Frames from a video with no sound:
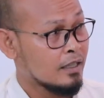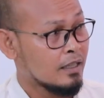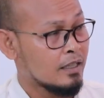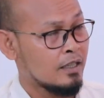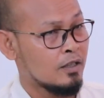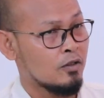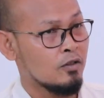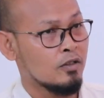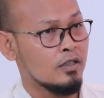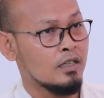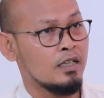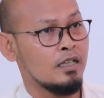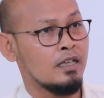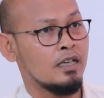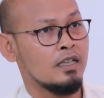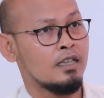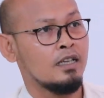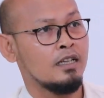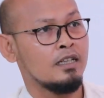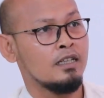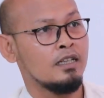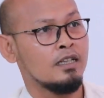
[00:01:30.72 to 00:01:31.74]
itu
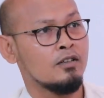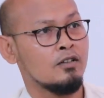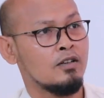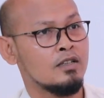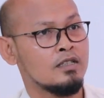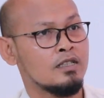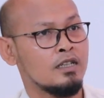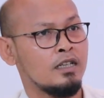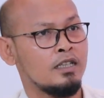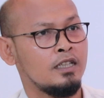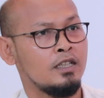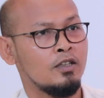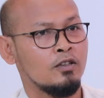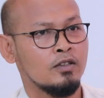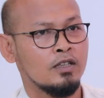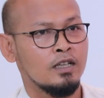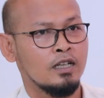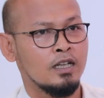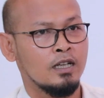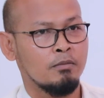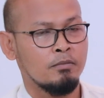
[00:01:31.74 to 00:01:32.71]
kegiatannya kalau salah di hotel